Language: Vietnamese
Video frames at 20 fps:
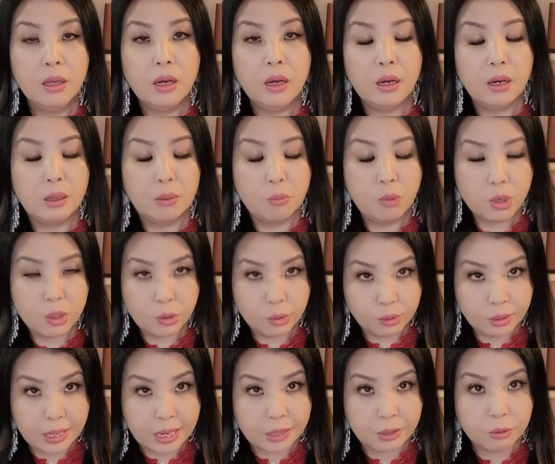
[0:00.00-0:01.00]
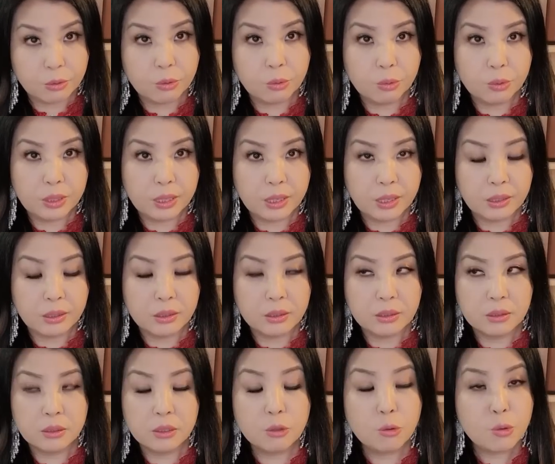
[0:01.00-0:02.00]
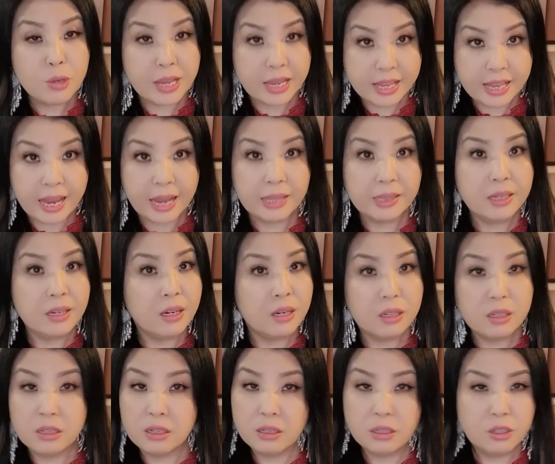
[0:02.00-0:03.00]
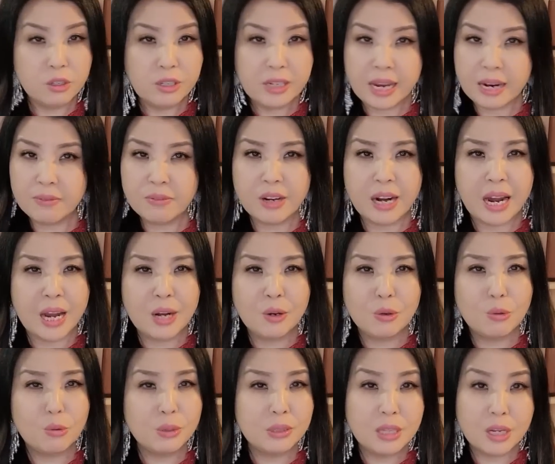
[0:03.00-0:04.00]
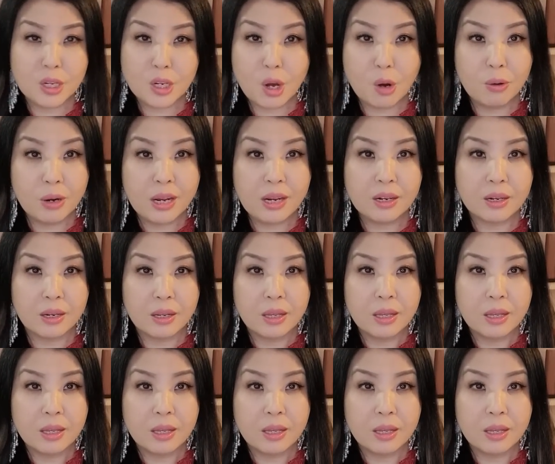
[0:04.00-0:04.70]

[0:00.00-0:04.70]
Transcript: ờ, mất cổ đô là đâu cụ chế nữ cũng nhà nhà thế ạ nữ nữ nát bởi hai đứa của tiền đầu đó